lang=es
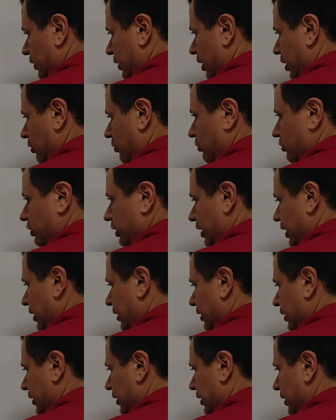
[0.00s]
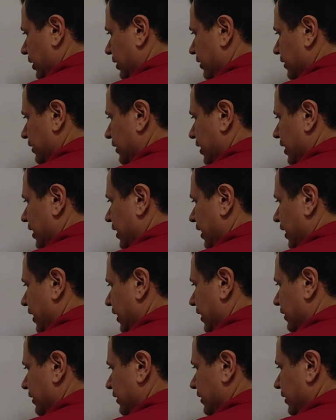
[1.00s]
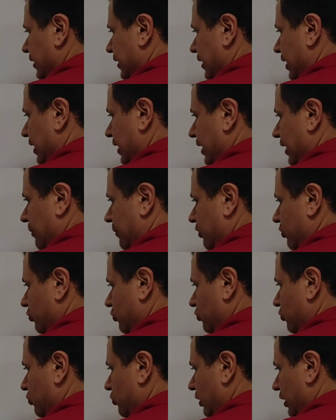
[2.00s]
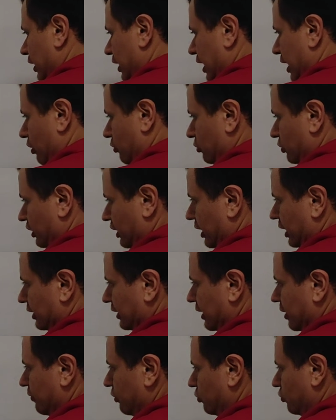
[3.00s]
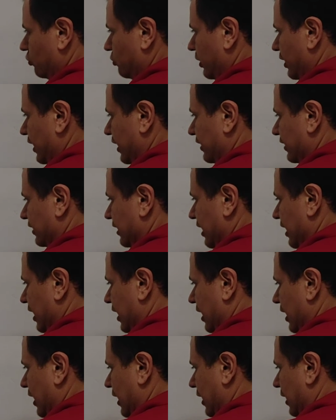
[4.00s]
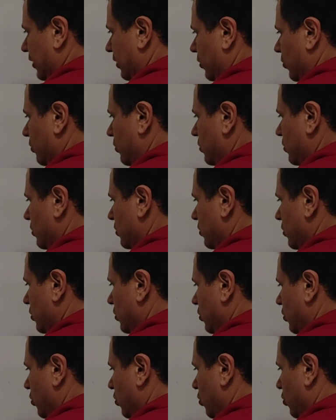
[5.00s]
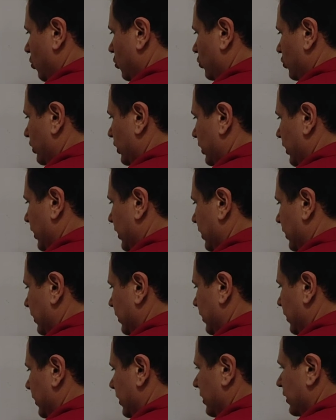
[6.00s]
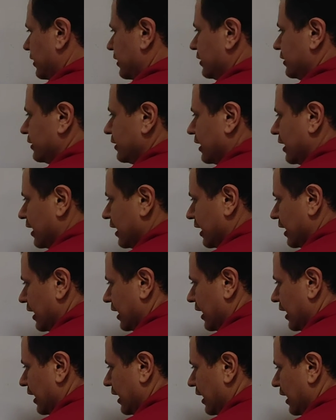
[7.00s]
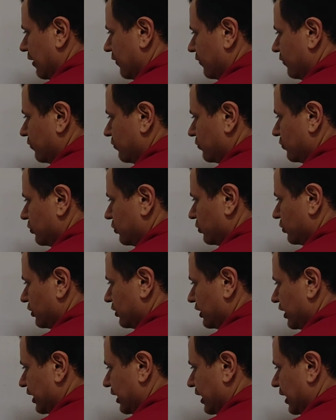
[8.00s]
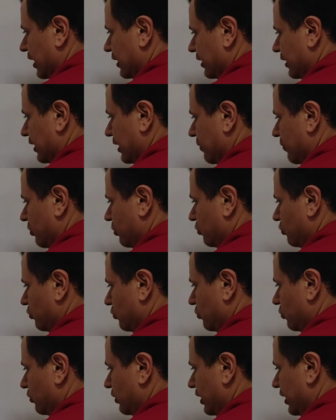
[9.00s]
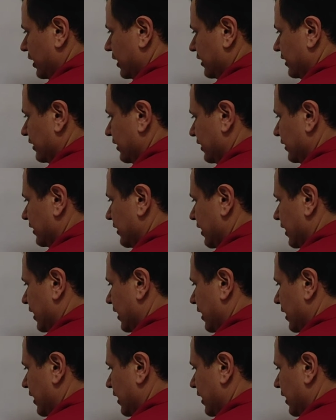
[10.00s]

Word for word: la cosecante de x es a la menos 1, la cosecante de la menos 1 es arco cosecante de x, la función secante a la menos 1 de x es